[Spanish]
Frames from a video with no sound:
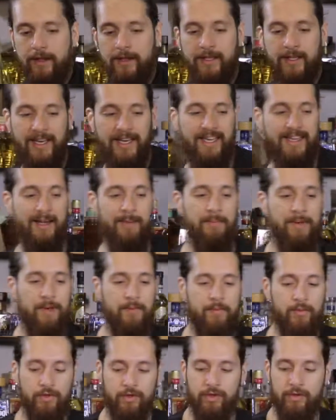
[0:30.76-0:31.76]
tiene
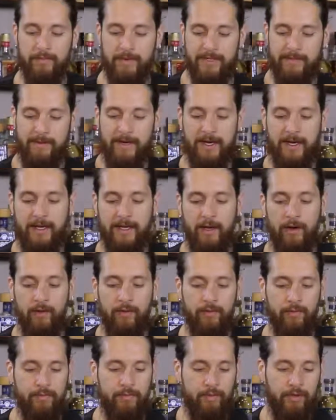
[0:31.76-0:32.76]
también mucho más barrica
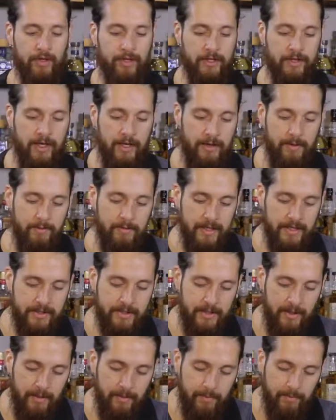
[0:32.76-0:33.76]
aún porque tiene más
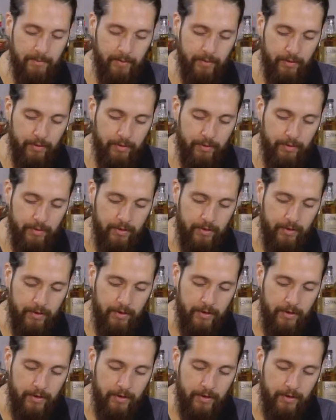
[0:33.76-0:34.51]
tiempo